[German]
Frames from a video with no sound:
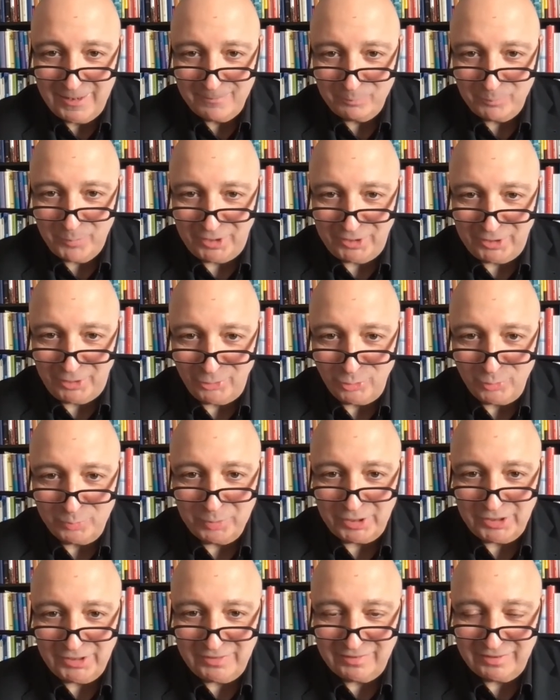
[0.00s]
bei der
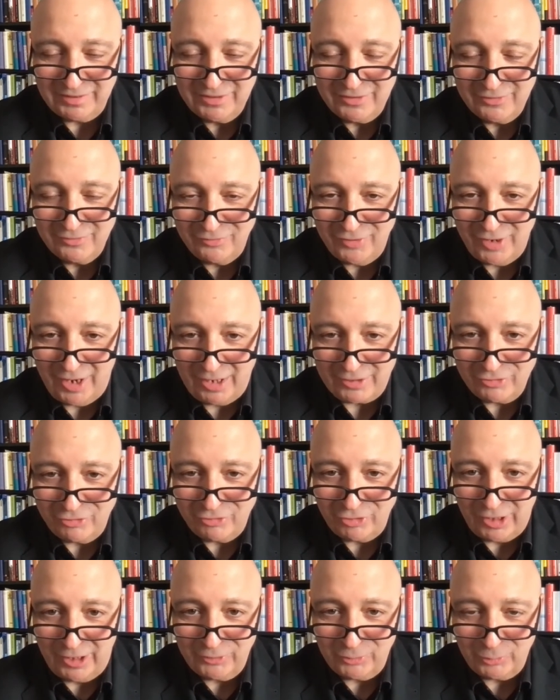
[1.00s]

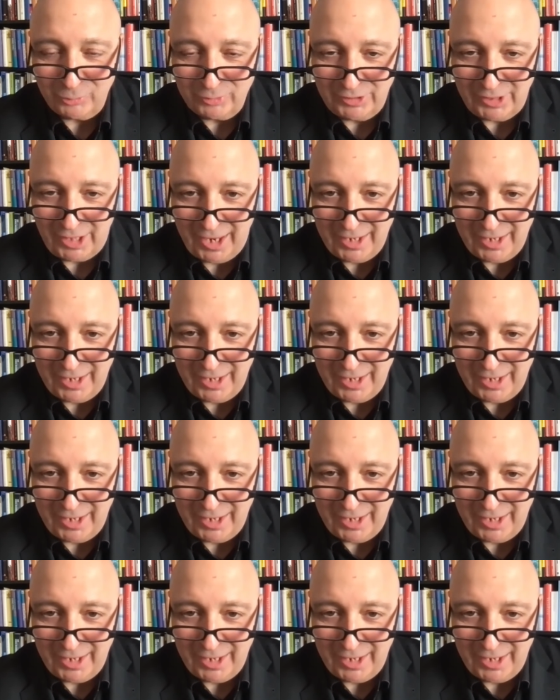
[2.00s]
Hybridveranstaltung, die